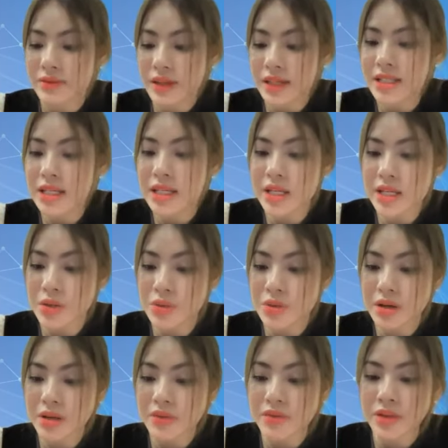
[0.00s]
anh chị hiểu
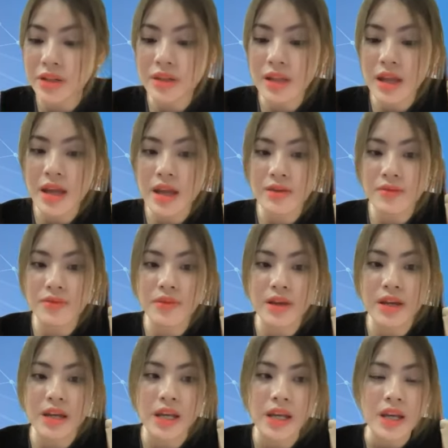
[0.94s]
được cái vấn đề
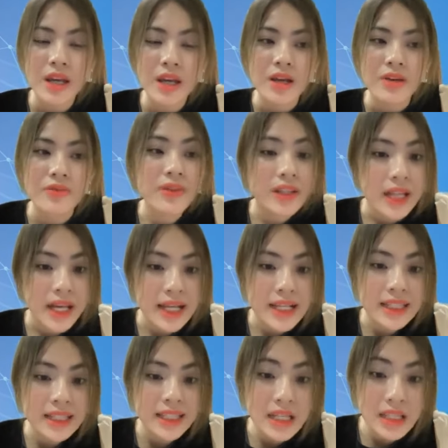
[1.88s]
về vận
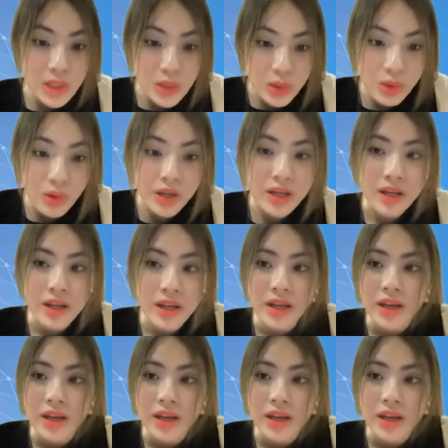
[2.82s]
hành tiền rồi,